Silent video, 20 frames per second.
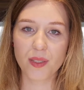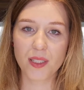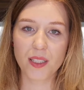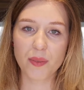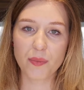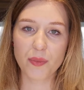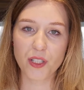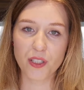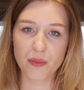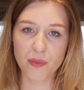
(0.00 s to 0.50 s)

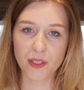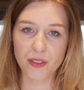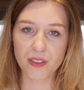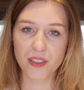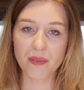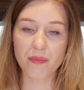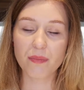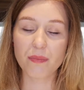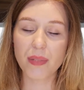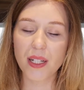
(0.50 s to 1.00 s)
e,
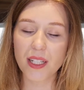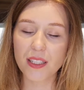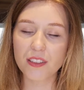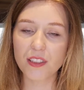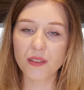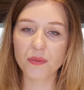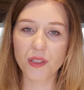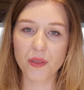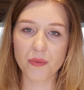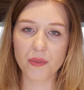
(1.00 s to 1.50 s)
przedmioty
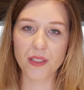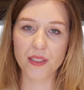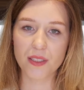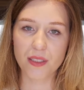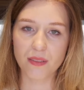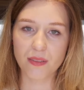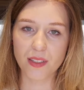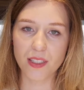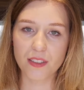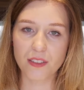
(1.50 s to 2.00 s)
będą ją
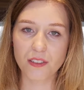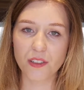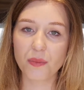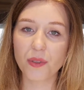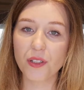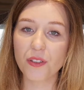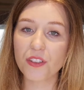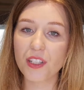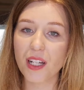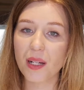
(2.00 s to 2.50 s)
rysować.
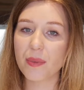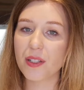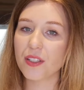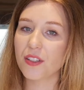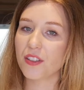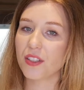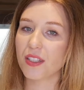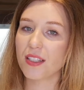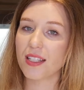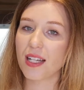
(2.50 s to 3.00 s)
Obrączka
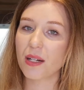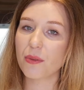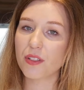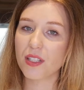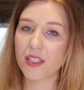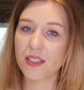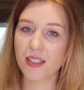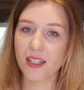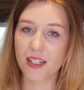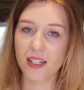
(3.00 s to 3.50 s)
będzie się cały
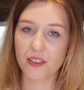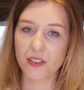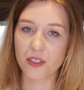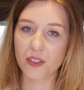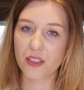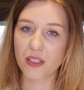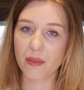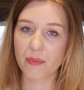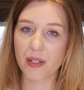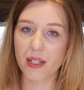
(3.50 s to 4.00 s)
czas
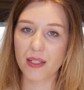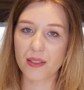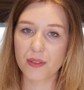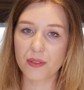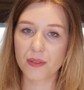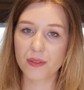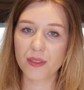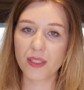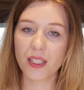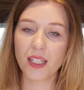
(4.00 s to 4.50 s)
kręcić na
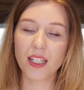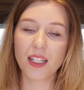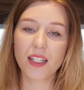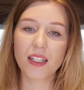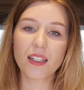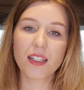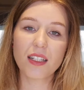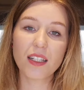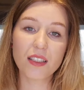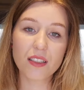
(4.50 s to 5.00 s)
palcu
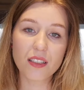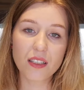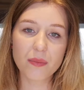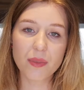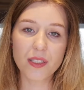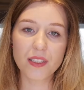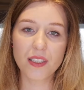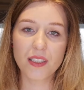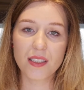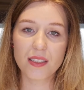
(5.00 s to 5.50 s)
i to
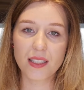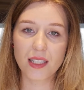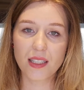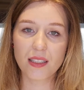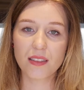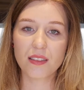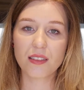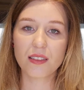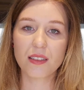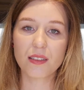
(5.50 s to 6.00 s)
będzie
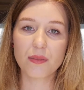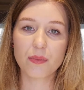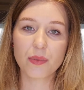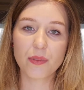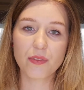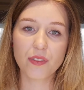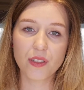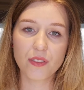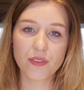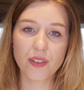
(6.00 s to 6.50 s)
niestety
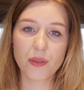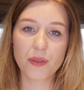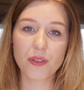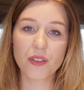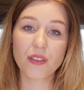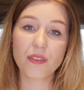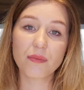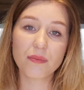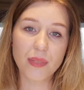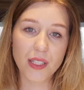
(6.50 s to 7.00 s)
powodowało,
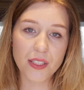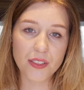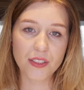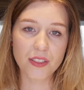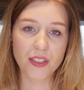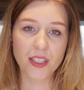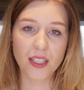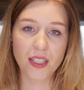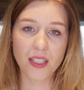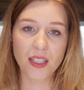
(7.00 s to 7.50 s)
że będzie
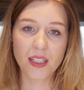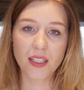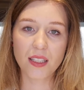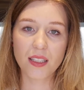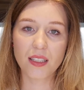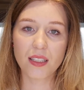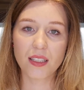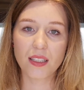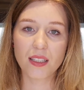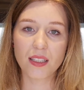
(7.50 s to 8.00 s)
się e,
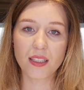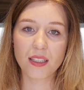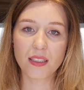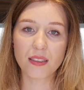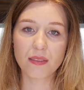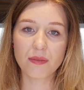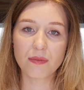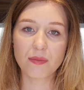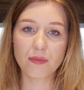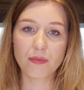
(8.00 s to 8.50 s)

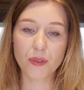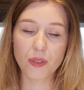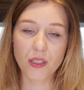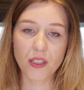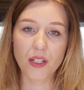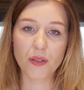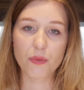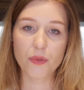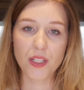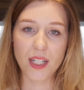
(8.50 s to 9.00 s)

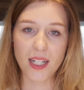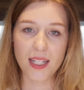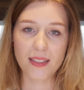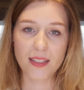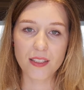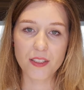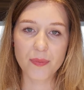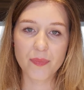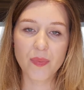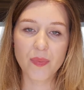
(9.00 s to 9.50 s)
ona
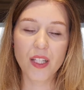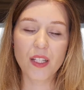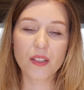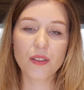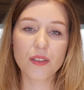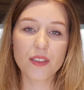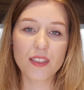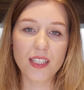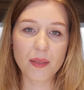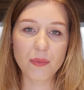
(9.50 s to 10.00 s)
uszkadzać.
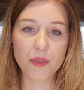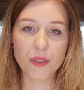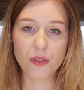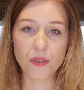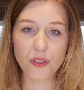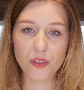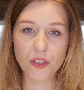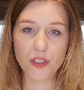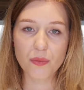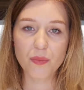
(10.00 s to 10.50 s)
To samo
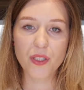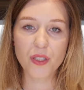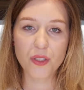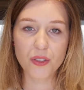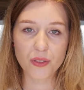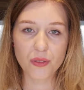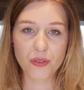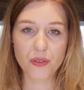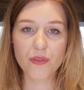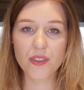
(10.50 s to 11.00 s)
dotyczy
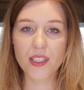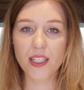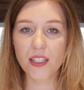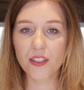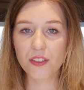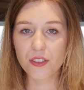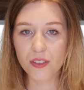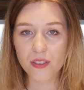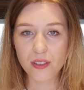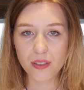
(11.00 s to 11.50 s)
pierścionków
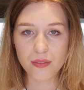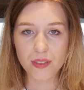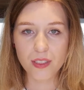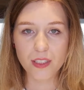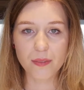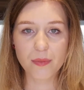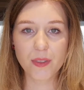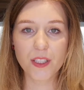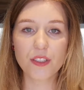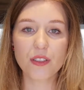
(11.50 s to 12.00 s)
zaręczynowych.
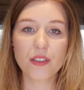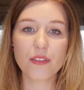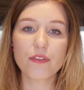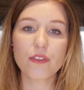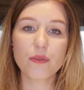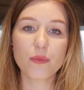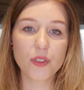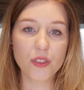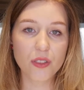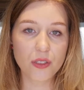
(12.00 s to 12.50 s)
Jeśli
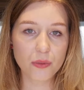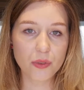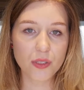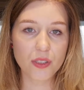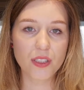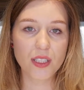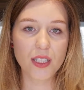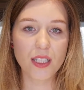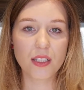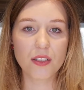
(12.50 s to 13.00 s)

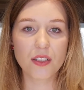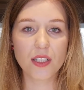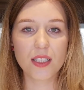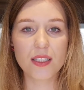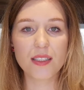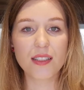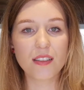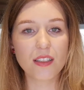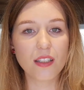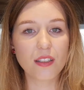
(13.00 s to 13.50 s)
wymyśliłyście, że
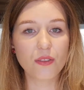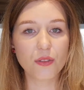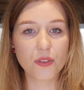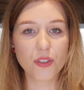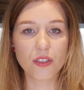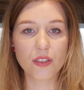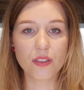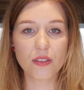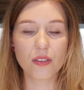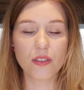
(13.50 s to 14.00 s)
chcecie
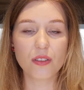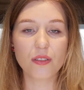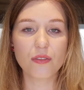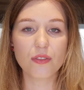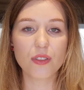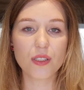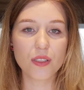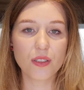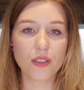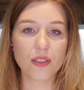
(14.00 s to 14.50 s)
nosić to
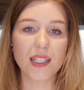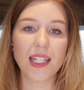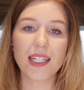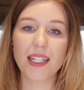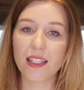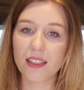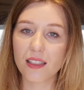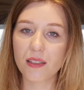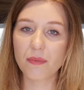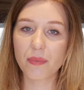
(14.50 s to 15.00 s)
wszystko na
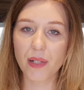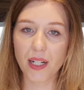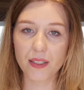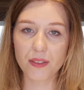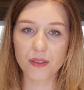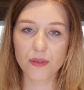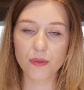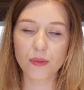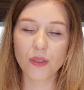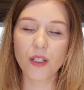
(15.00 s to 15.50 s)
jednym
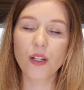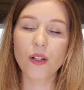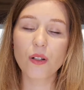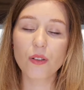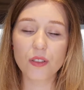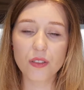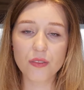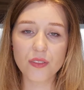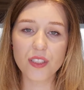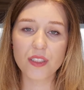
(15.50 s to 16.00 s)
palcu,
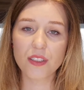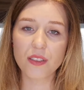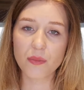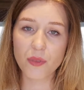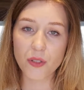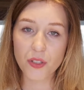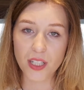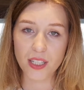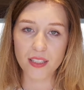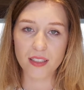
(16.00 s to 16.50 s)
oczywiście
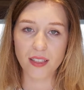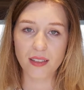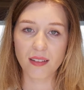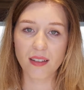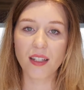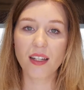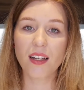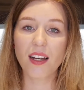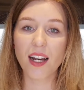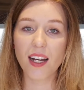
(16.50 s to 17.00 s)
możecie
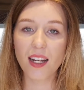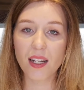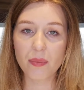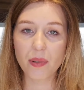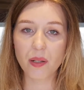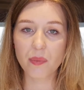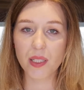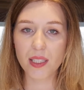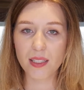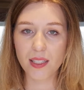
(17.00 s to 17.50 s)
ale
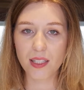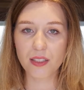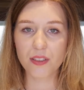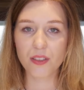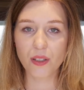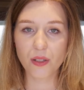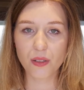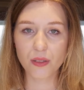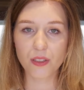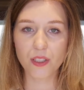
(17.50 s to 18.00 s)

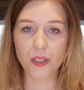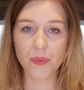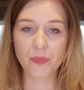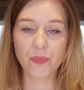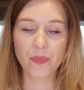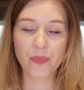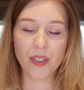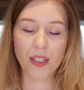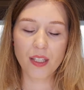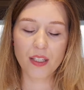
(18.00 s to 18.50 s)
pamiętajcie o tym,
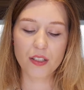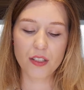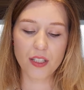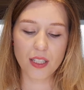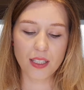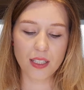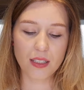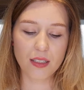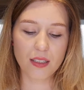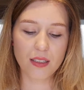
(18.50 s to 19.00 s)
że
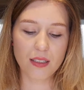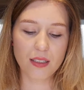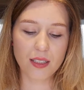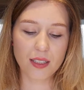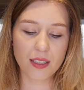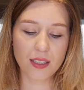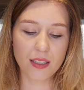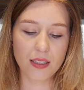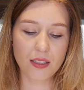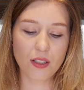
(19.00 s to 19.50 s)
ten e,
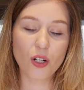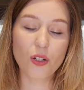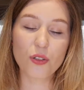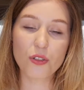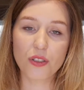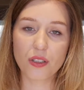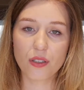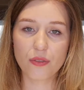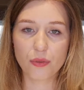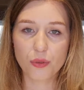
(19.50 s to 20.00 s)

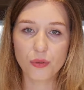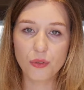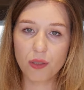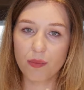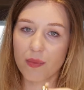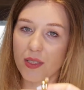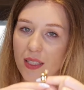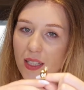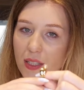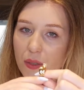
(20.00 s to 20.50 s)
koszyk, w
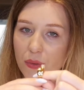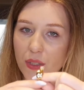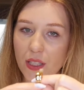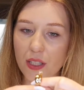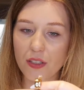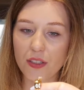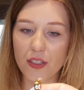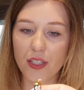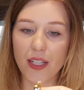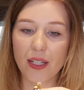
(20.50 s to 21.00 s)
którym
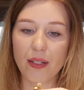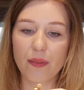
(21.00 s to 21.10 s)
znajduje się